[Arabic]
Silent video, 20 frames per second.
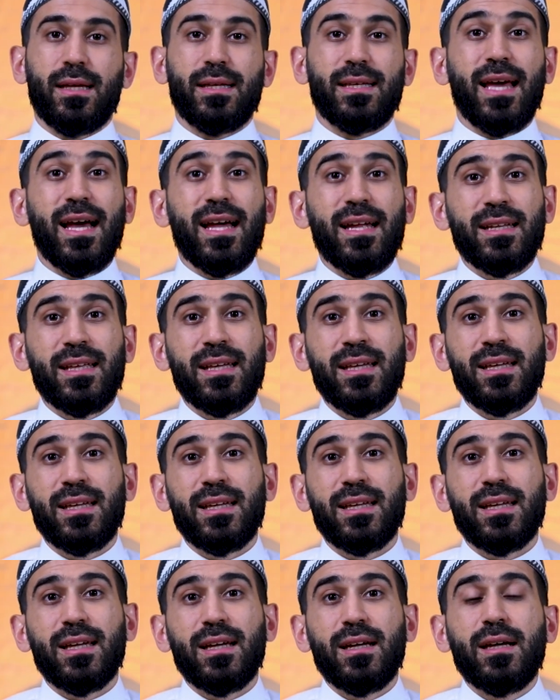يعني
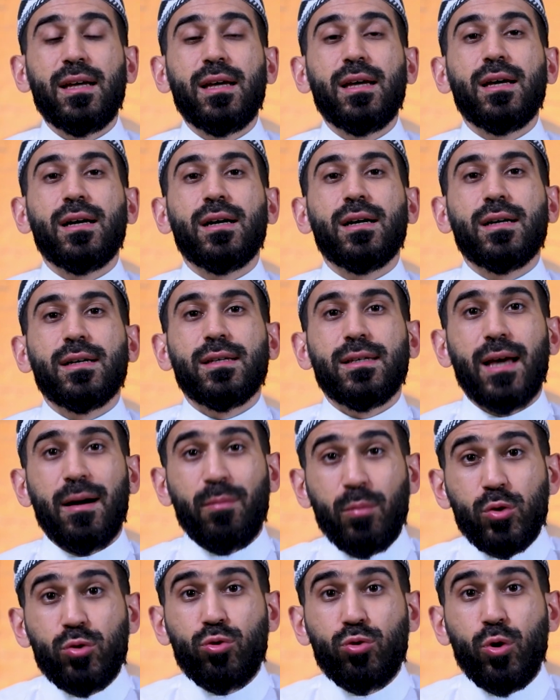
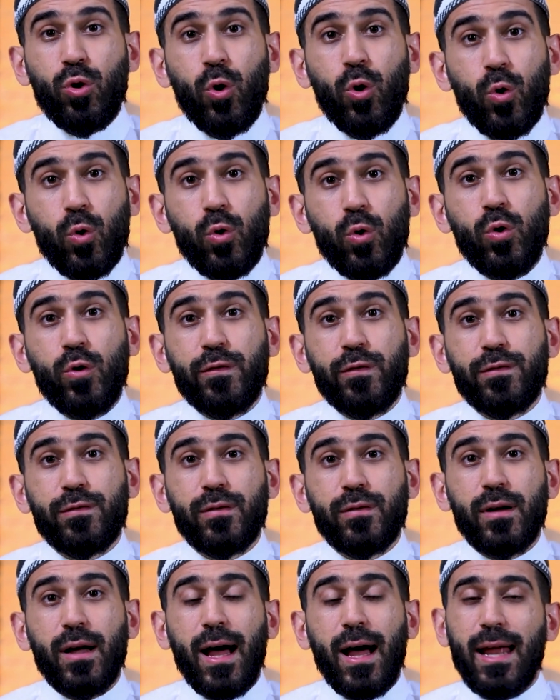يمد
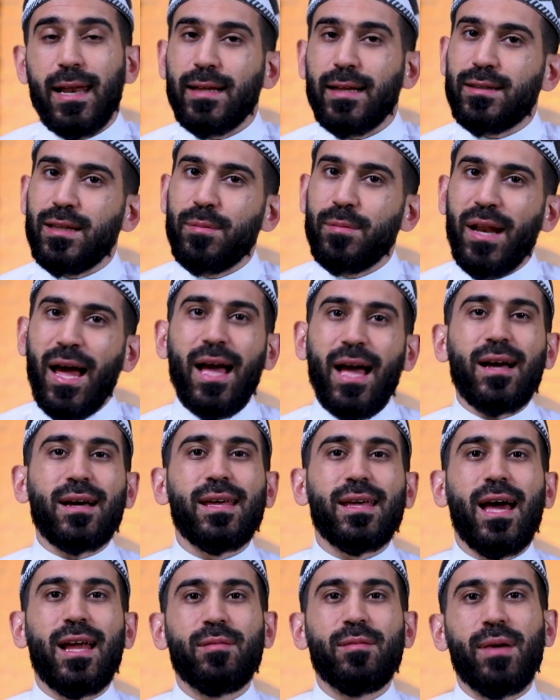الحروف التي من
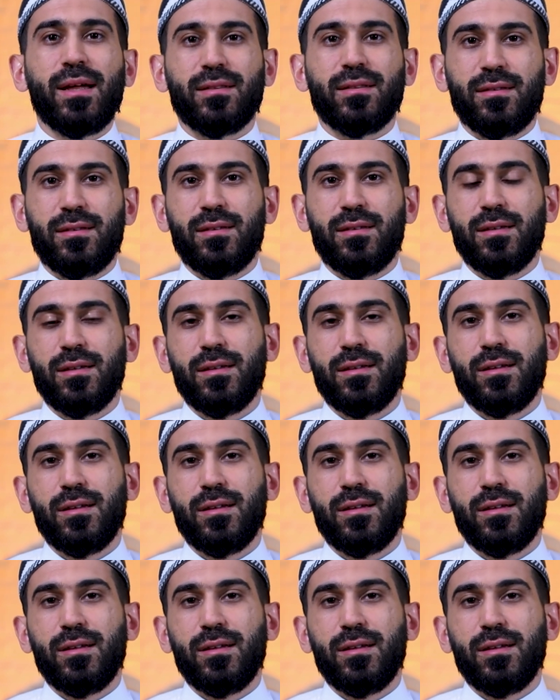حقها المد